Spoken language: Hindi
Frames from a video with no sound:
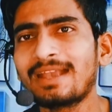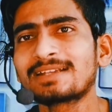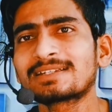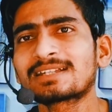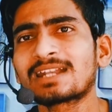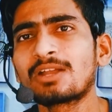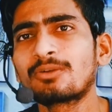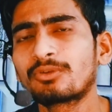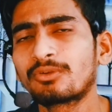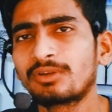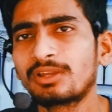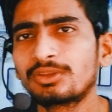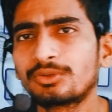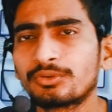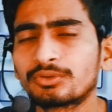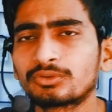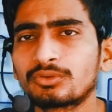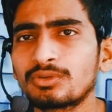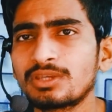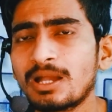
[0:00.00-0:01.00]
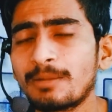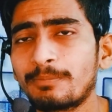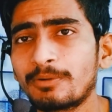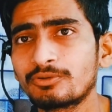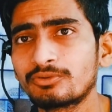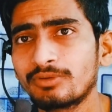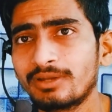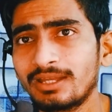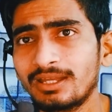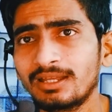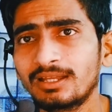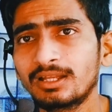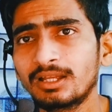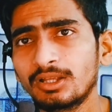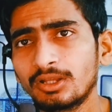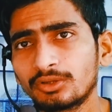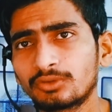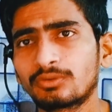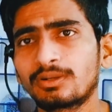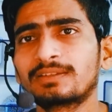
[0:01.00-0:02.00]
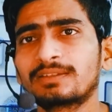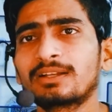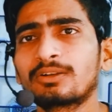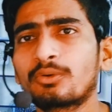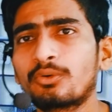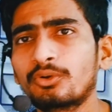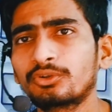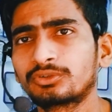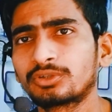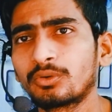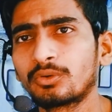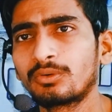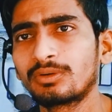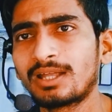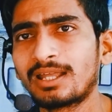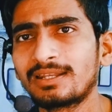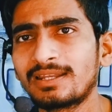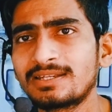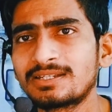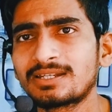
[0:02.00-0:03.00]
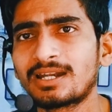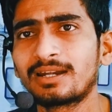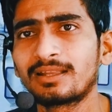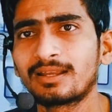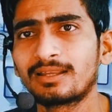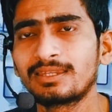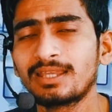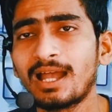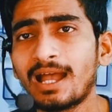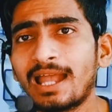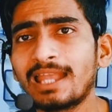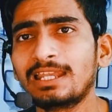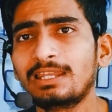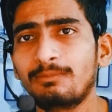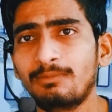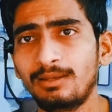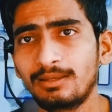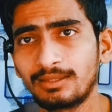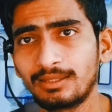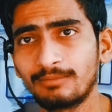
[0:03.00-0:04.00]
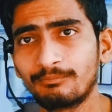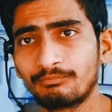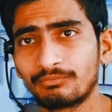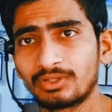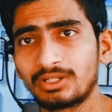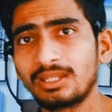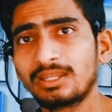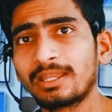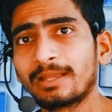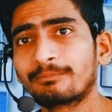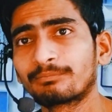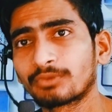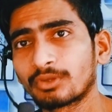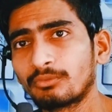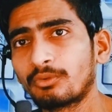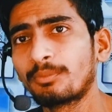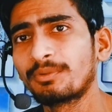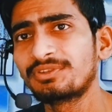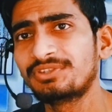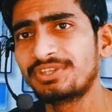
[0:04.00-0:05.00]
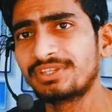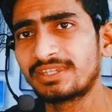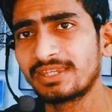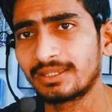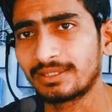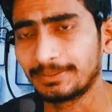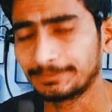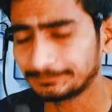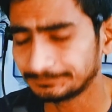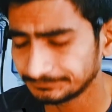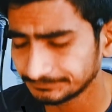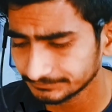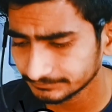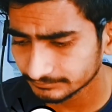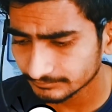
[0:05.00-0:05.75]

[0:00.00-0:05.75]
एक्स्ट्रा उन्होंने दोस्तों यहाँ पर जो है थोड़ा सा क्वेश्चन को डालना स्टार्ट कर दिया हाई लेवल के ठीक है वो भी जीके के